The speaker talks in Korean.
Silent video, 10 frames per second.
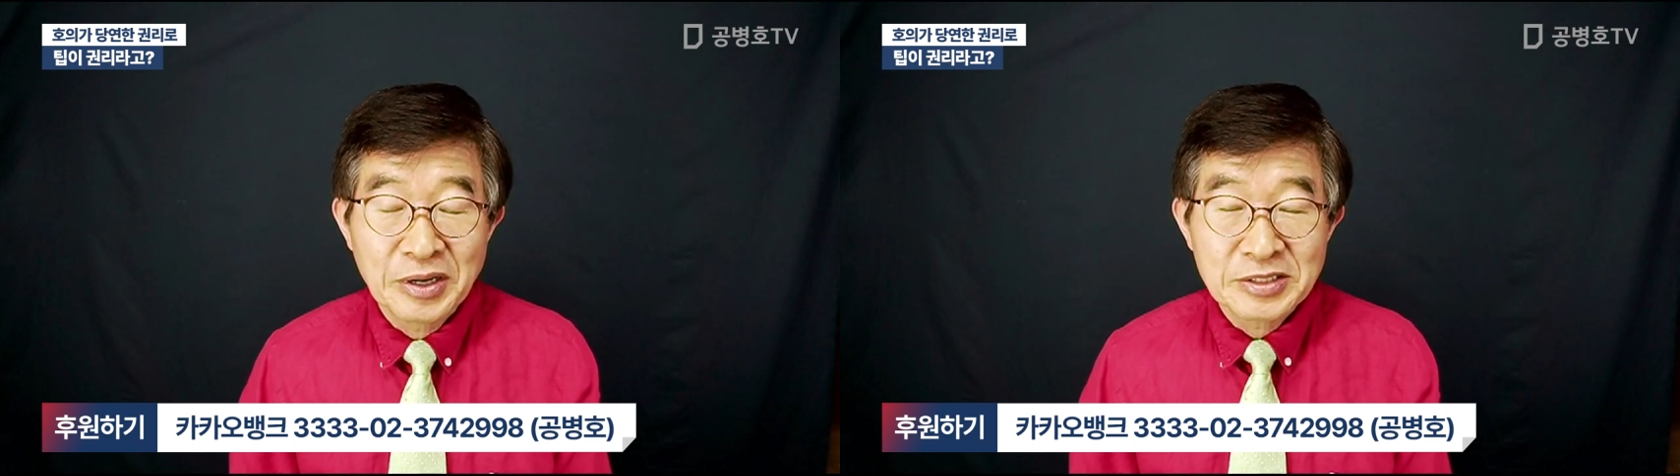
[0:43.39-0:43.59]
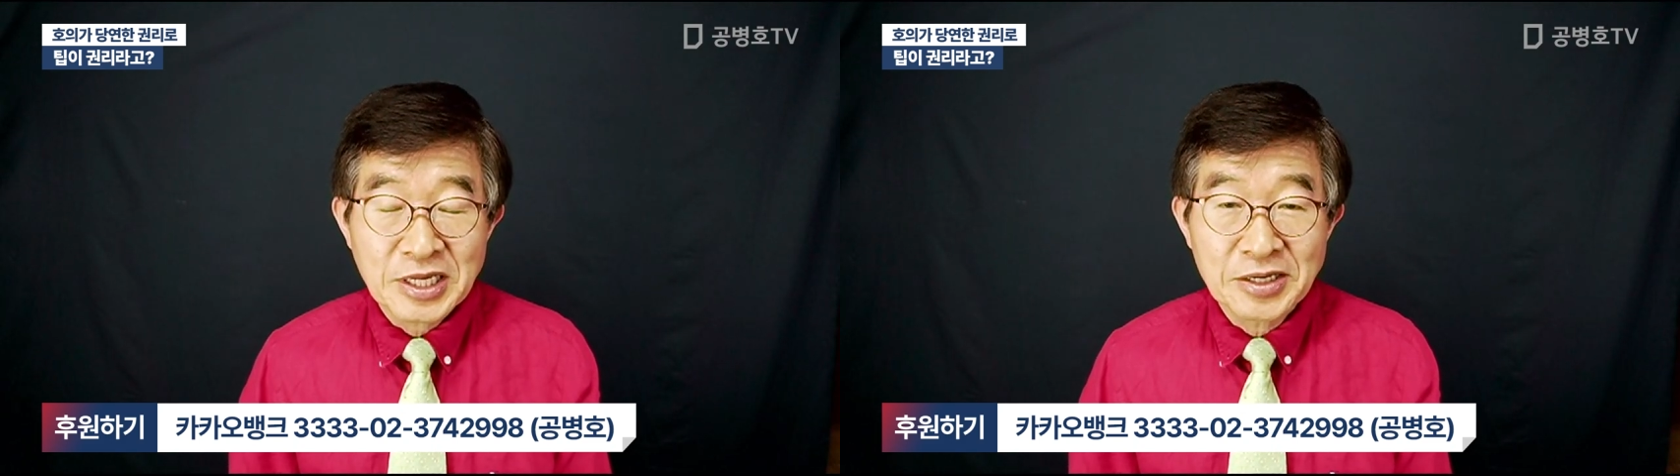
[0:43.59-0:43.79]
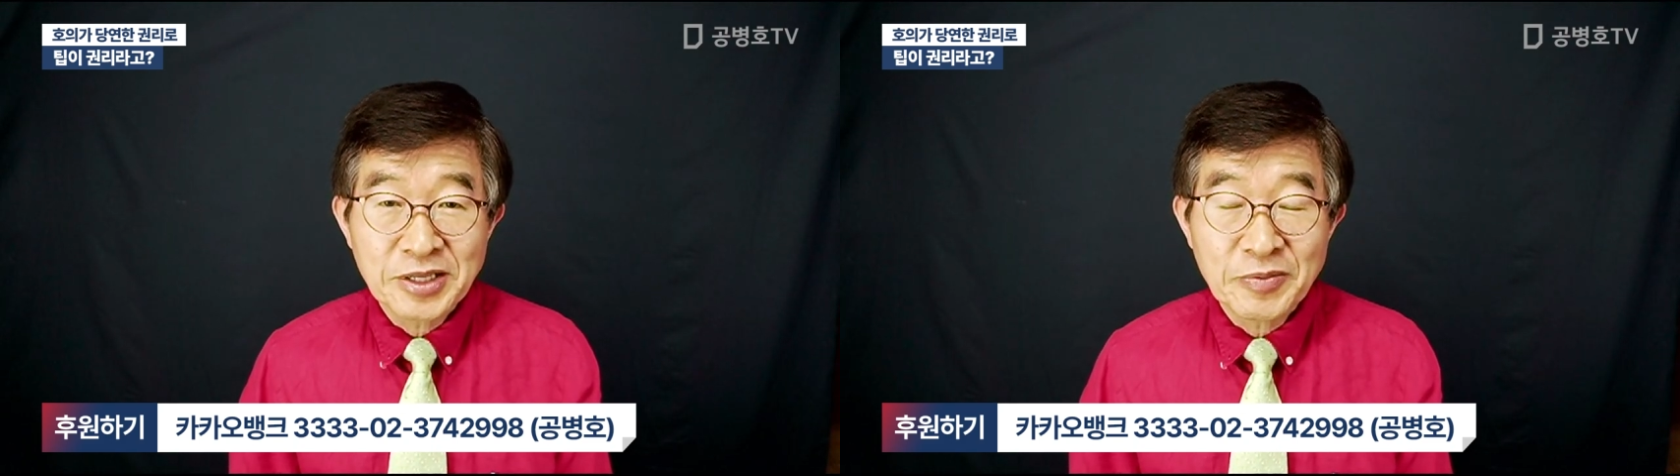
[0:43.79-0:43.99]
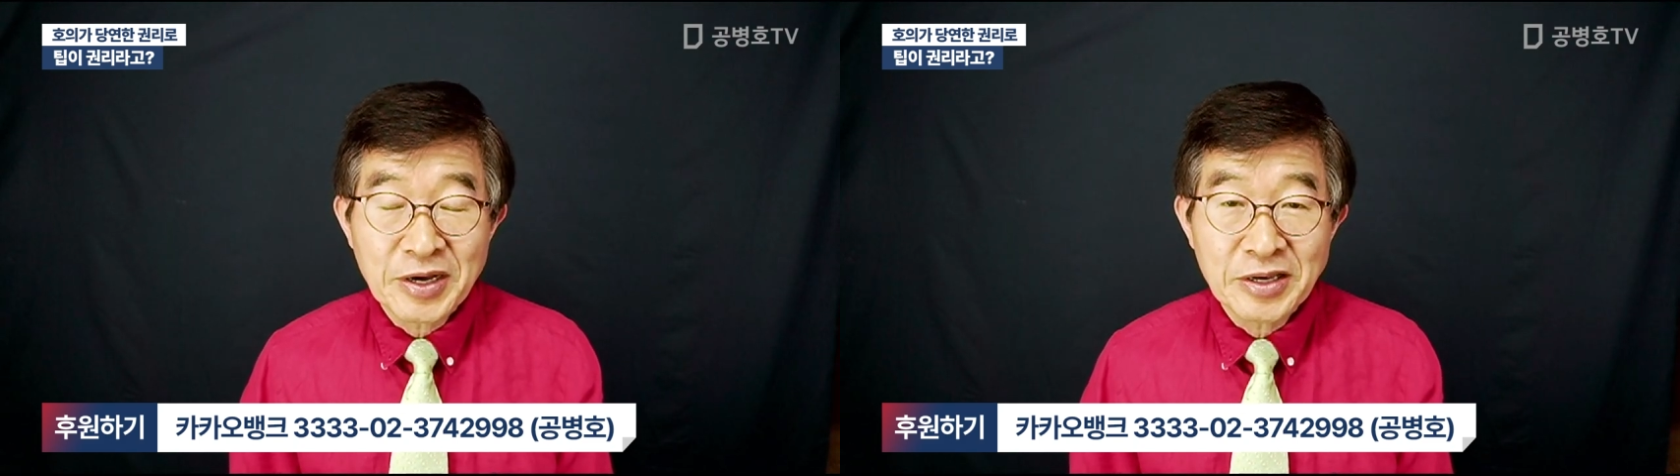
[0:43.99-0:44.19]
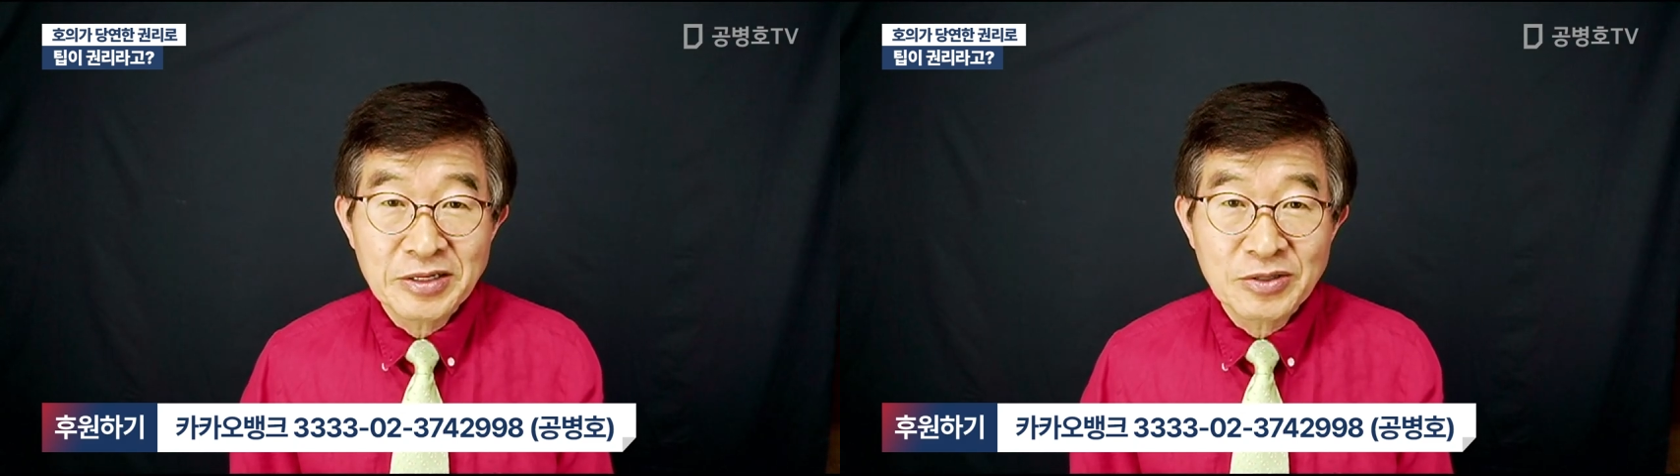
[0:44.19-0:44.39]

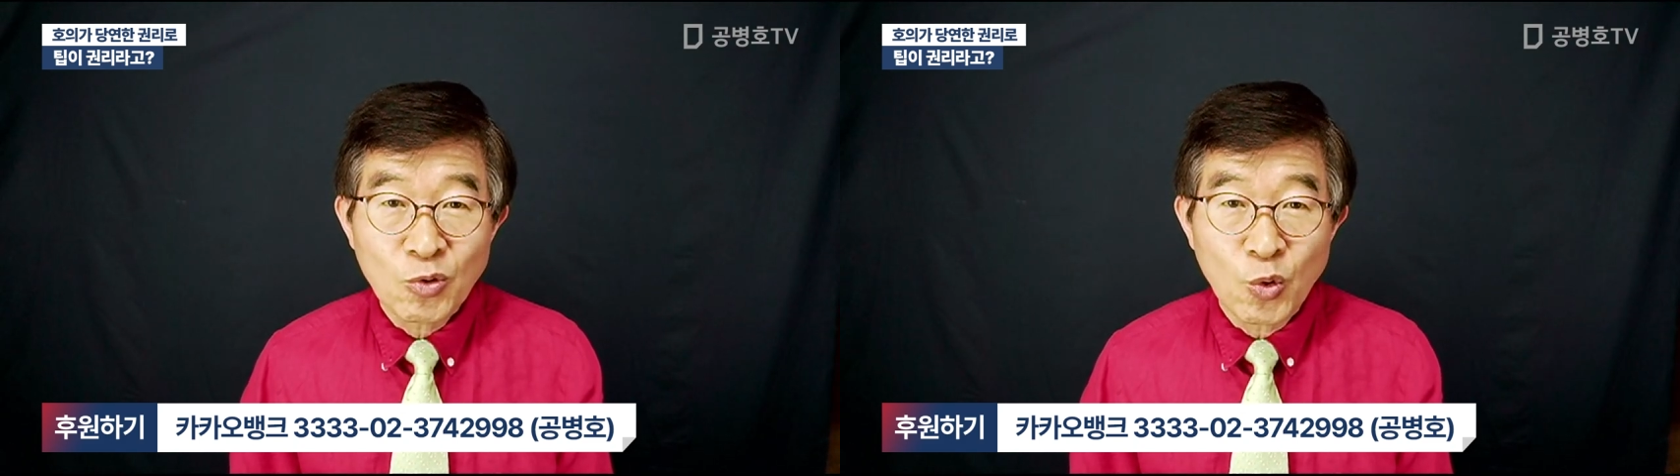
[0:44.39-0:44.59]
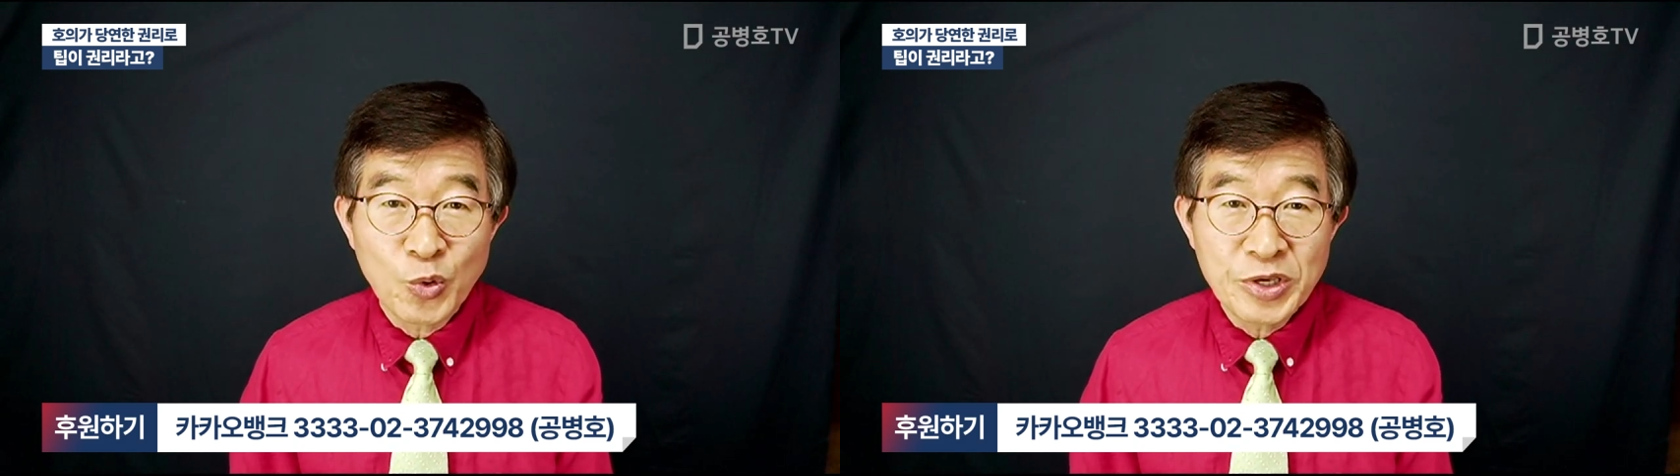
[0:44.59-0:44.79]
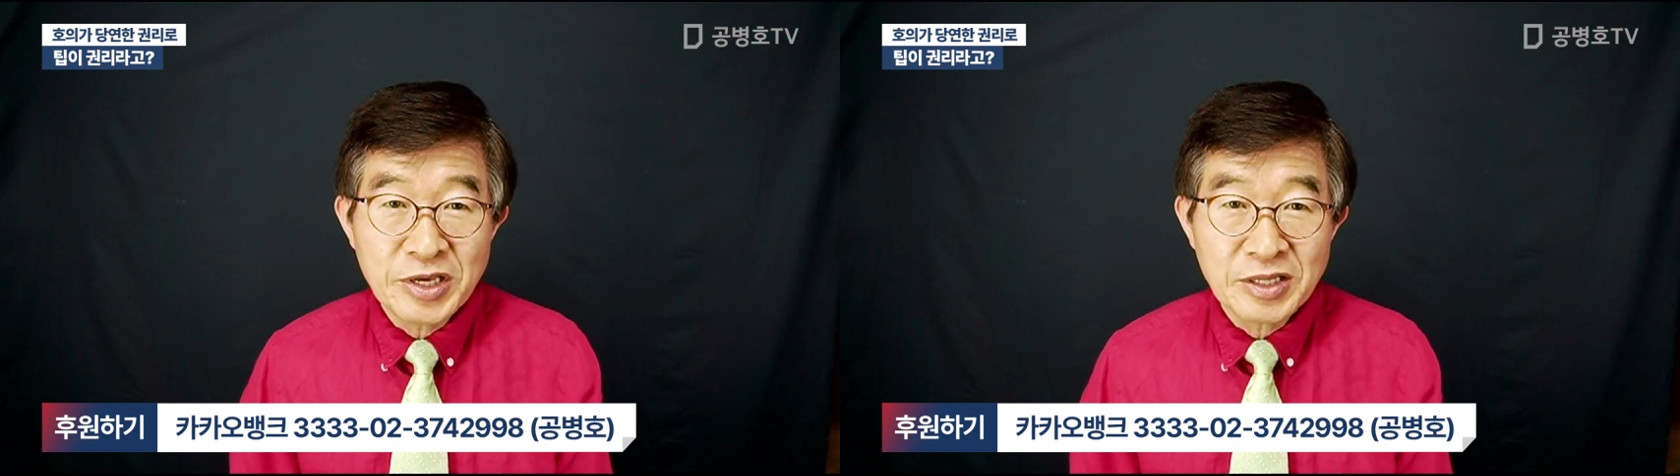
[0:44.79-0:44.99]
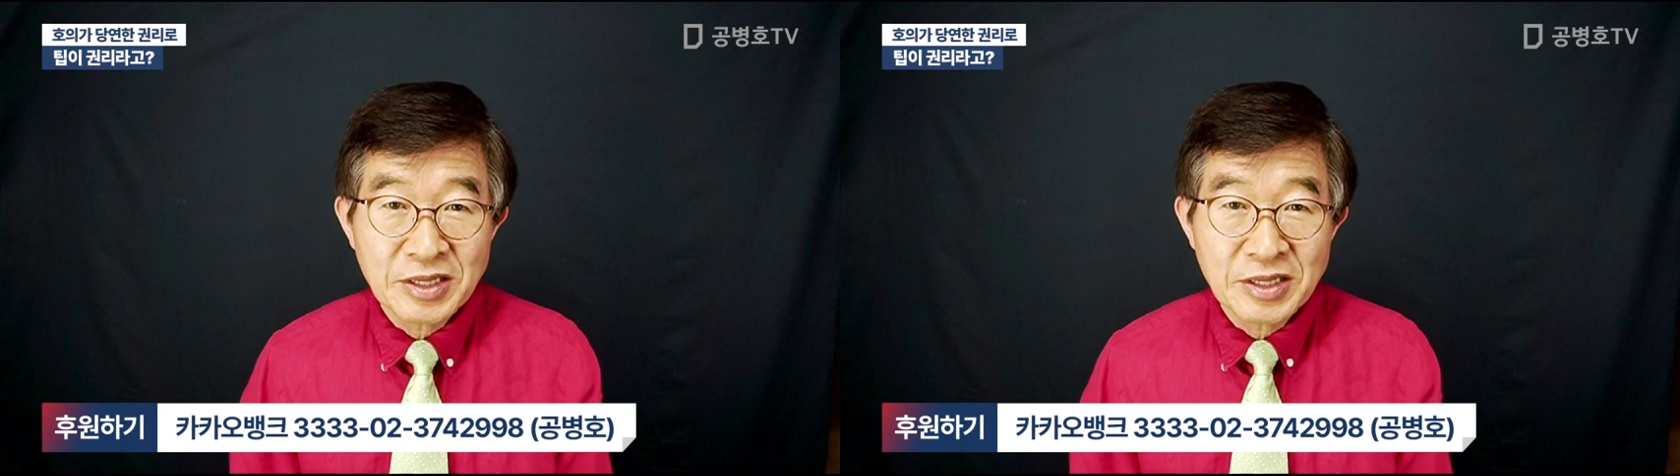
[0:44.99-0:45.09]
상대방의 그런 호의에